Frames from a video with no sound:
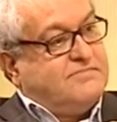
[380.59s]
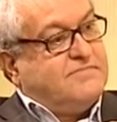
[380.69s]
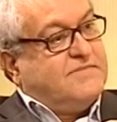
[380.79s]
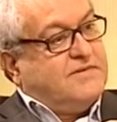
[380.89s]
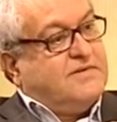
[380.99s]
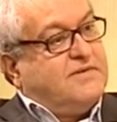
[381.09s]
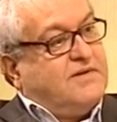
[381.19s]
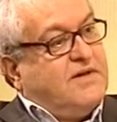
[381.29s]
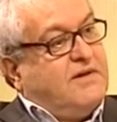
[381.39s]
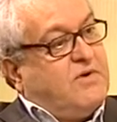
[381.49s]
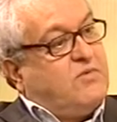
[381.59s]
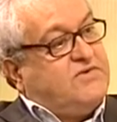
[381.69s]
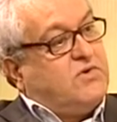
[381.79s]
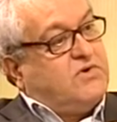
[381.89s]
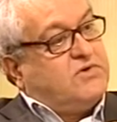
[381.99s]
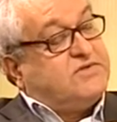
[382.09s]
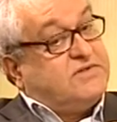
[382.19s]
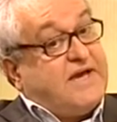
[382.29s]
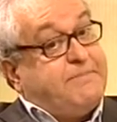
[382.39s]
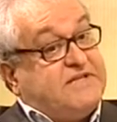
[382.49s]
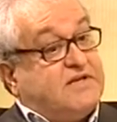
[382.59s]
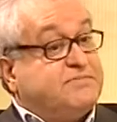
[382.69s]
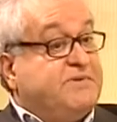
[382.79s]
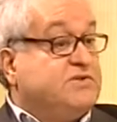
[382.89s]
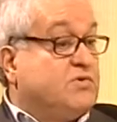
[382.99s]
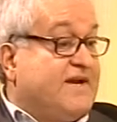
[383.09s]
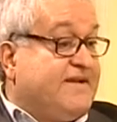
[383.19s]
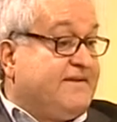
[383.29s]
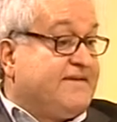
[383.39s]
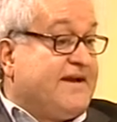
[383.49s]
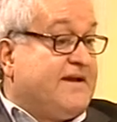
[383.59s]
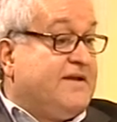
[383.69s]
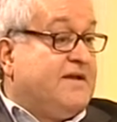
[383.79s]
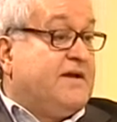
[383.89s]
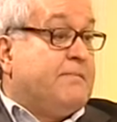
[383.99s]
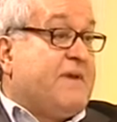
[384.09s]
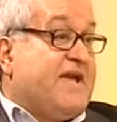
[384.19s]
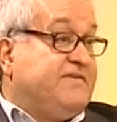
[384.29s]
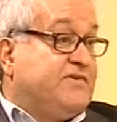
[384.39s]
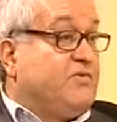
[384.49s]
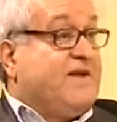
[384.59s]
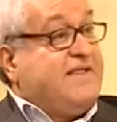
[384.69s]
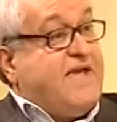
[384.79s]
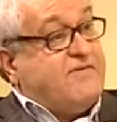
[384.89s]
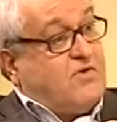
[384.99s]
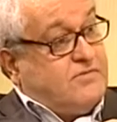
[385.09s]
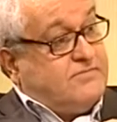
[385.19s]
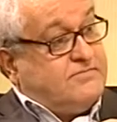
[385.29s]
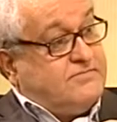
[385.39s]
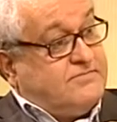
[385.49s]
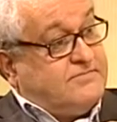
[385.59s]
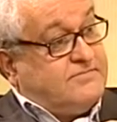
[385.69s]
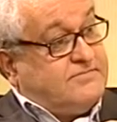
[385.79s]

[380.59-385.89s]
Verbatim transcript: Ecco. Eh, ma questo capita spesso anche tra maestro e allievo. E allievo.